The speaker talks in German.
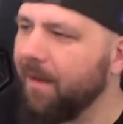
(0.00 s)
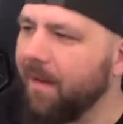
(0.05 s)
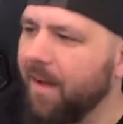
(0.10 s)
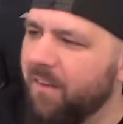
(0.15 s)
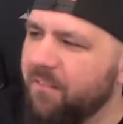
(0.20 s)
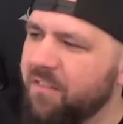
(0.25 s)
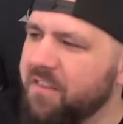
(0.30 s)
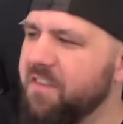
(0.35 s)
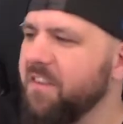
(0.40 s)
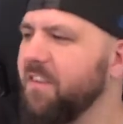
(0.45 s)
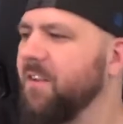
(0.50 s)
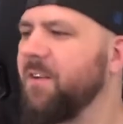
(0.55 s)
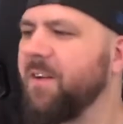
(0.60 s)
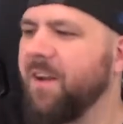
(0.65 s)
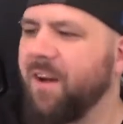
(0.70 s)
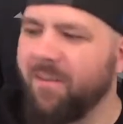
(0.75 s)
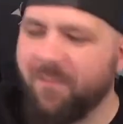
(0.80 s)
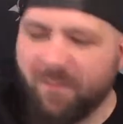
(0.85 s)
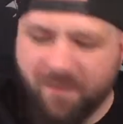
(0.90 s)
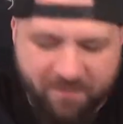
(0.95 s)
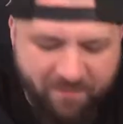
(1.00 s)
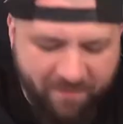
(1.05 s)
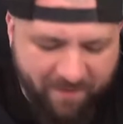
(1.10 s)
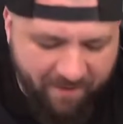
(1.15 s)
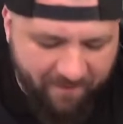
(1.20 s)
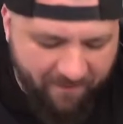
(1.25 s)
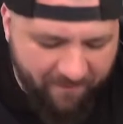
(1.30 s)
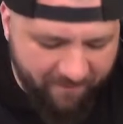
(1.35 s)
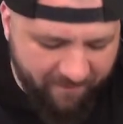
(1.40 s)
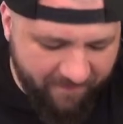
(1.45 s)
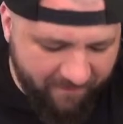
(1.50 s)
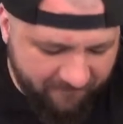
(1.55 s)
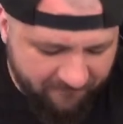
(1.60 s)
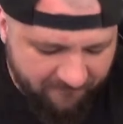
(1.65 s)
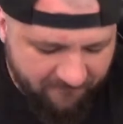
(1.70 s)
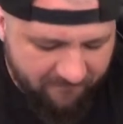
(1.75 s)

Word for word: Ein bisschen Glück haben muss man ja auch, ne?